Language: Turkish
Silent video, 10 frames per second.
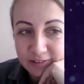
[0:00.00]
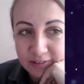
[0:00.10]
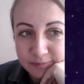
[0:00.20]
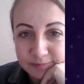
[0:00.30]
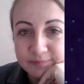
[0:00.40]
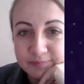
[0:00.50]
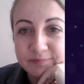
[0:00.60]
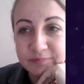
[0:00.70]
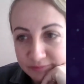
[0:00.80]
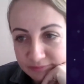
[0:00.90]
geri geldiğinizde
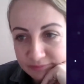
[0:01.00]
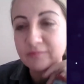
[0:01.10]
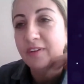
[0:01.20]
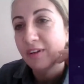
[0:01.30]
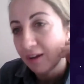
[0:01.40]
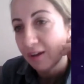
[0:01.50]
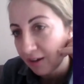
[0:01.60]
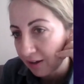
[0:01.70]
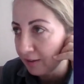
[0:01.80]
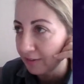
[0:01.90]
adapte olamamaya da
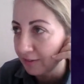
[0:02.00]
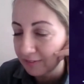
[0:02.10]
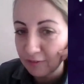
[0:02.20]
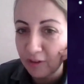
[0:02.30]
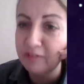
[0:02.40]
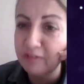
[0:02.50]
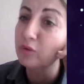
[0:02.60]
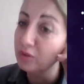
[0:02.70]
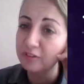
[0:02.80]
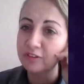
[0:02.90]
Aynen. reverse evet,
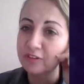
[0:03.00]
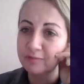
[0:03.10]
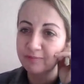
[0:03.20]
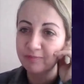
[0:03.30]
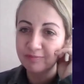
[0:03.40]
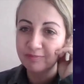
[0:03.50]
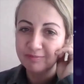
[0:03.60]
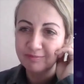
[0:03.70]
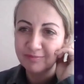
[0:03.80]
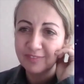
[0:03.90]
culture shock
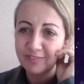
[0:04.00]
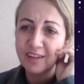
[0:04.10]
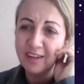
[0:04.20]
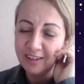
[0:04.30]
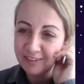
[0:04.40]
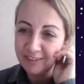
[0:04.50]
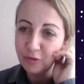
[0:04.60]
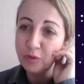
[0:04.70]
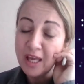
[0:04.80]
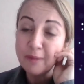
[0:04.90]
diyoruz. Evet. Evet.
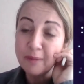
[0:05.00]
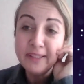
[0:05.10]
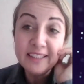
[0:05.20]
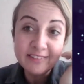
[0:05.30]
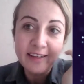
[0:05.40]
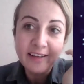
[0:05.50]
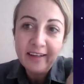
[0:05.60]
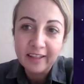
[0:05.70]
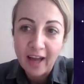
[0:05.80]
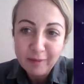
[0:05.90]
O, bir de
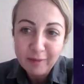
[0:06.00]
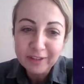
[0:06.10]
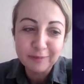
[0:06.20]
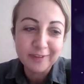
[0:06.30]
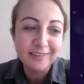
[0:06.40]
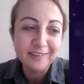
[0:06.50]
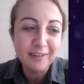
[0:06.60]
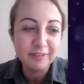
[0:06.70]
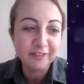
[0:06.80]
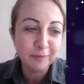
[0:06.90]
isteyerek gelmedim
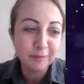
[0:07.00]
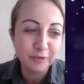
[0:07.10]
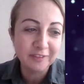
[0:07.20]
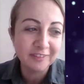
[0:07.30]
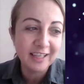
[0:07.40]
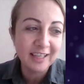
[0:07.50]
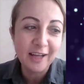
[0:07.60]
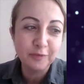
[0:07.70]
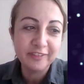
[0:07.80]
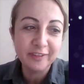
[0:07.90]
zaten. Vizem uzat
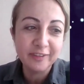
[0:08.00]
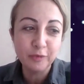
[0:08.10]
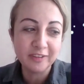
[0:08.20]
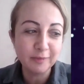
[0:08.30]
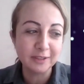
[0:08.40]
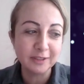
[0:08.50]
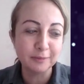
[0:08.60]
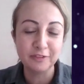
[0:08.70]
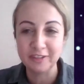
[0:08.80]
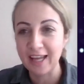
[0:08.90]
yani vizemi
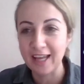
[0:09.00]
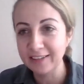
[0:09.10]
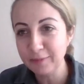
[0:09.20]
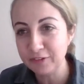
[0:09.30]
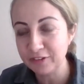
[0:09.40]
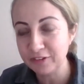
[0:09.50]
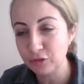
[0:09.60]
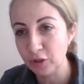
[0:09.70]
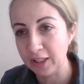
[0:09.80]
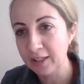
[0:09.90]
uzatamadığım için geldiğim
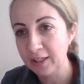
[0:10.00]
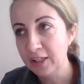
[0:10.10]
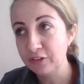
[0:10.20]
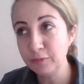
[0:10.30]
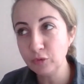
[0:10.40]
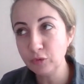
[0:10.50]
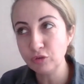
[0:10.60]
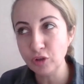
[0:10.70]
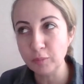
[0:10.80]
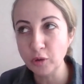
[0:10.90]
için şöyle. Şimdi
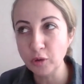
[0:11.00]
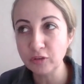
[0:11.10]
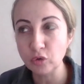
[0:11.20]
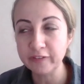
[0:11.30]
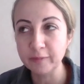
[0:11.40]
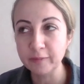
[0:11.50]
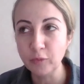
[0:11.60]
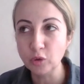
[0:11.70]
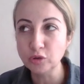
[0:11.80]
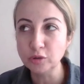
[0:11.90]
düşünüyorum orada çok
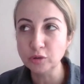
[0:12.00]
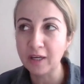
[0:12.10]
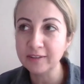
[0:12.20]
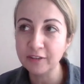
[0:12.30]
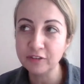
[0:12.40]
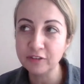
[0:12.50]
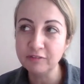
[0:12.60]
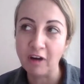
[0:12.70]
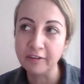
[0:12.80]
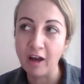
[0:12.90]
samimi olduğum
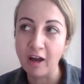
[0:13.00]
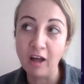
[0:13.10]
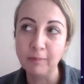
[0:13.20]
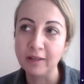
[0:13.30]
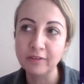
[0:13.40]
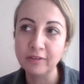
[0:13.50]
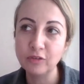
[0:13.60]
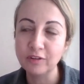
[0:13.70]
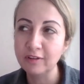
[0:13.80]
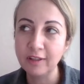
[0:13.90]
arkadaşlarım vardı Alman
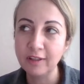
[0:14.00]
